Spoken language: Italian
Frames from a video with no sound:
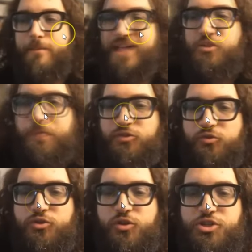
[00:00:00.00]
ma
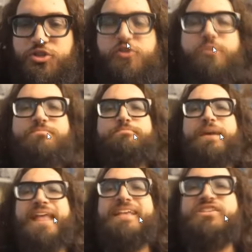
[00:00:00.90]
soprattutto ci sono
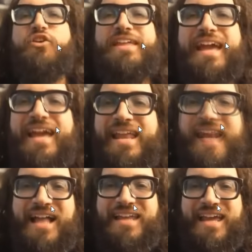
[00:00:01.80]
parecchie storie
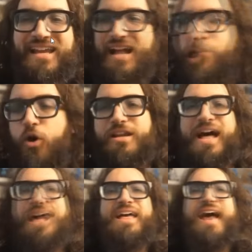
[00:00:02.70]
legate alla
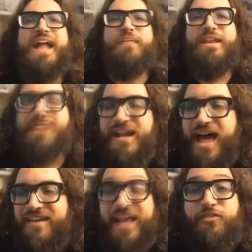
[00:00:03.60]
camorra, alle guerre tra
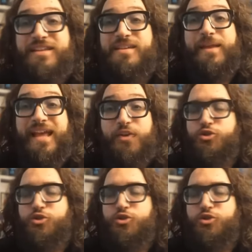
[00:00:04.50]
clan e dovete sapere